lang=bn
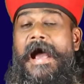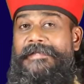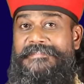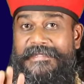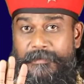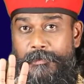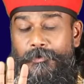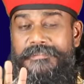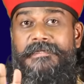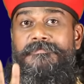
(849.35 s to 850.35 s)
আর যেটা আমি
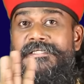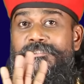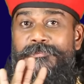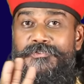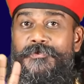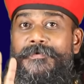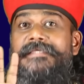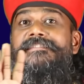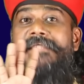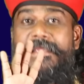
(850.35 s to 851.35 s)
বলছিলাম শেষ পর্যন্ত
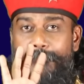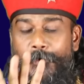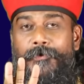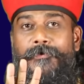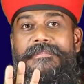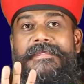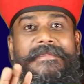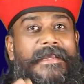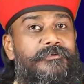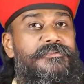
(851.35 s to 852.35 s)
গিয়ে যেই পনেরোই দেখ
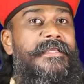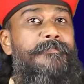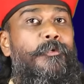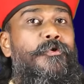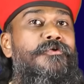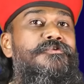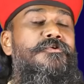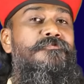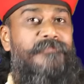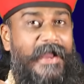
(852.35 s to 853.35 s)
না কেন সেই পনেরো
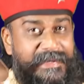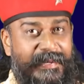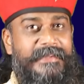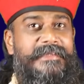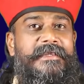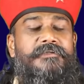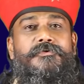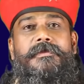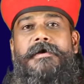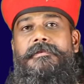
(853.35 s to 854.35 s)
জন ফাইনালে গিয়ে
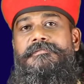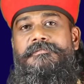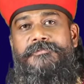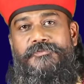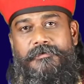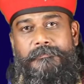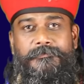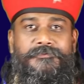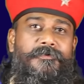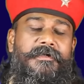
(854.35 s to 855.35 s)
আসলে বাংলাদেশ বিশ্বকাপ
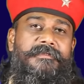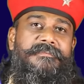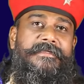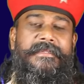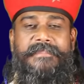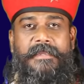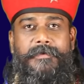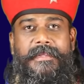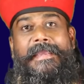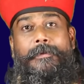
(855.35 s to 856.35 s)
স্কোয়াডটা সেইটাই
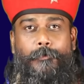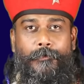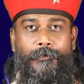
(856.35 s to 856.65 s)
থাকবে না কেন